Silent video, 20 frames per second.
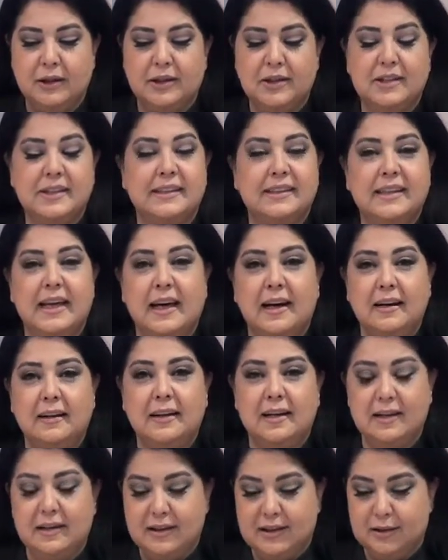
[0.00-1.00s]

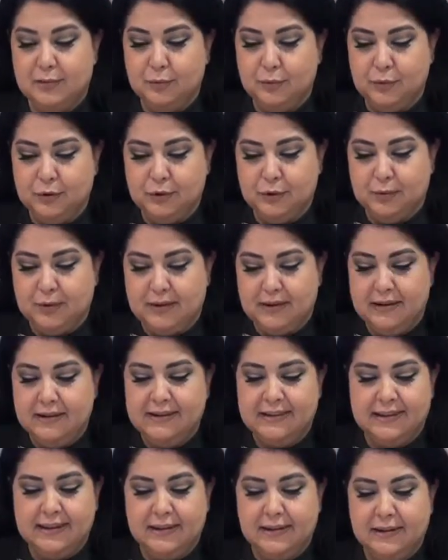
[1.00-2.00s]
kişisel gelişim
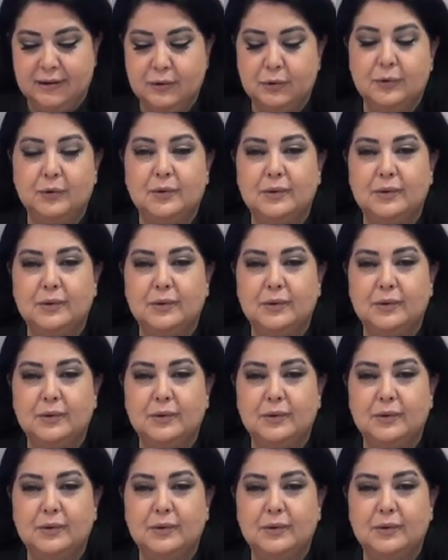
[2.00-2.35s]
uzmanı Sayın